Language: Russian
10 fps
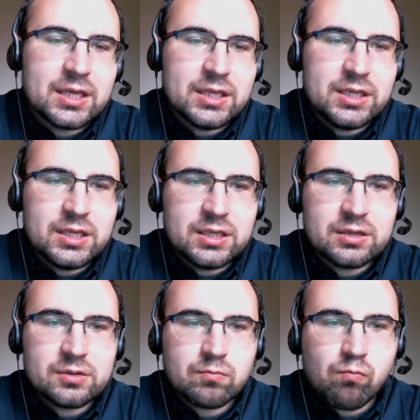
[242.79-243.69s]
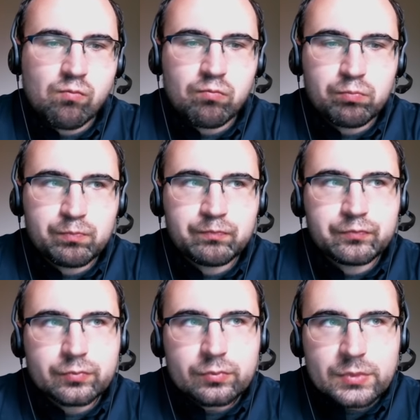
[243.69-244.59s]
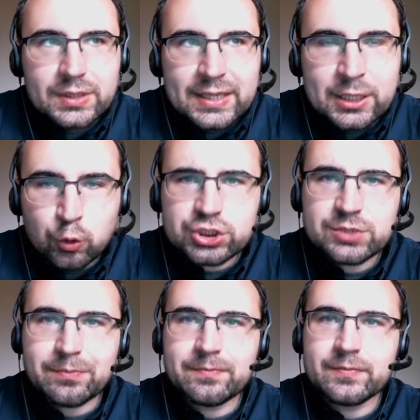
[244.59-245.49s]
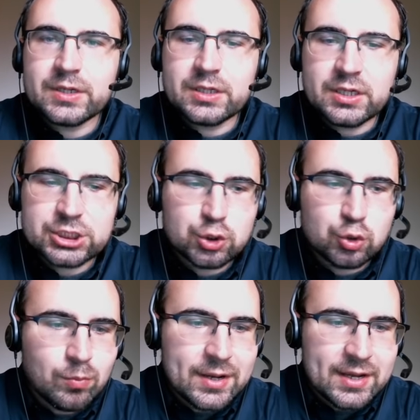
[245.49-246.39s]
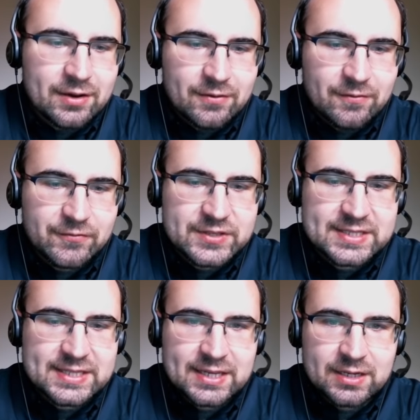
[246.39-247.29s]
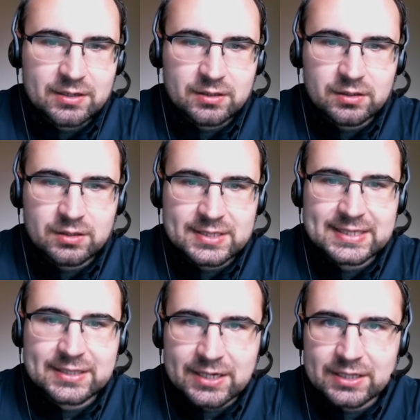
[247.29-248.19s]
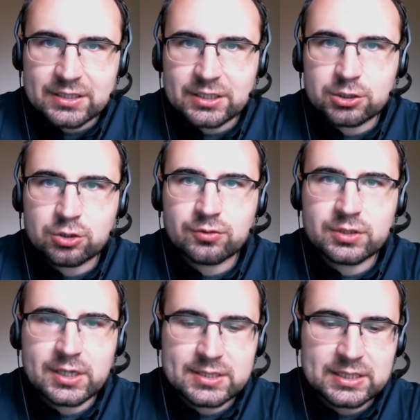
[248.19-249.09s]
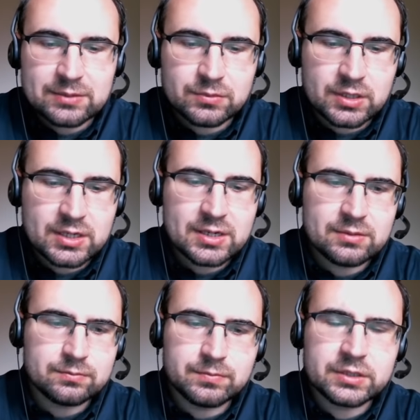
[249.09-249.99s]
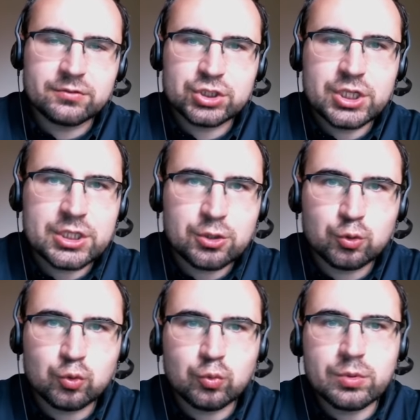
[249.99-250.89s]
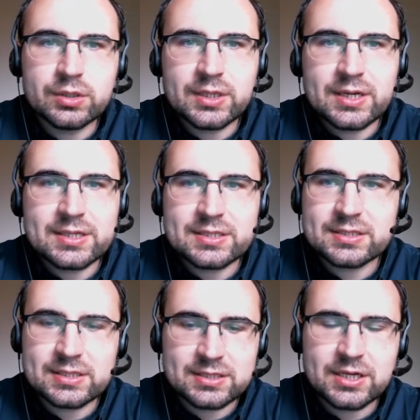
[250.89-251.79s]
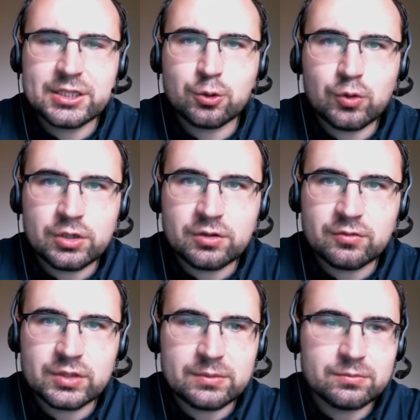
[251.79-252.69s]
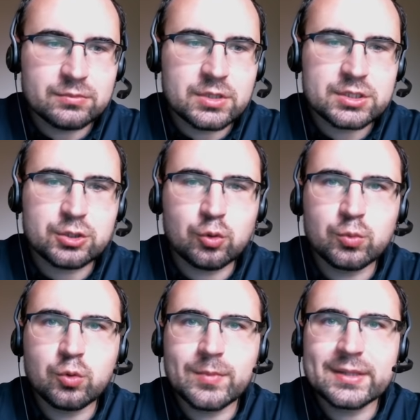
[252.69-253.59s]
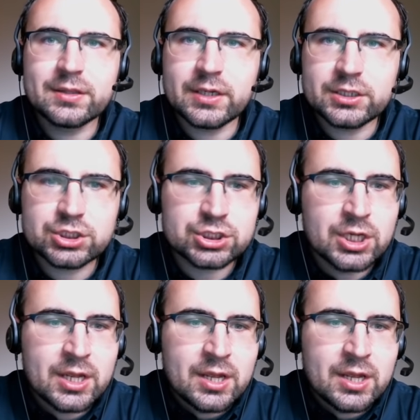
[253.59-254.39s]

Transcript: И лучше а, чтобы все а, затраты, которые вы тратите там, на продвижение YouTube, на создание роликов, там, на съемку, монтаж,